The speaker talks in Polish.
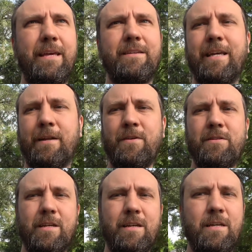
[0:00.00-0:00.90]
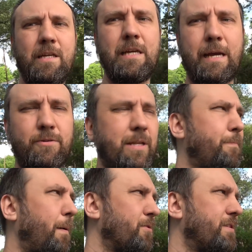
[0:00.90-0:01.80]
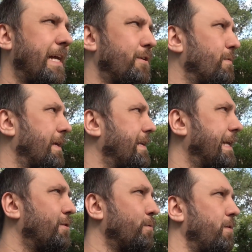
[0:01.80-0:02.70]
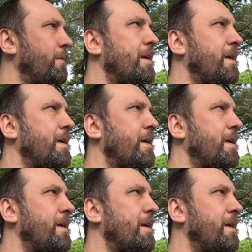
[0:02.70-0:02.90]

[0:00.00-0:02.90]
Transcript: serwisy i jakąś tam pomoc zdalną dla klientów.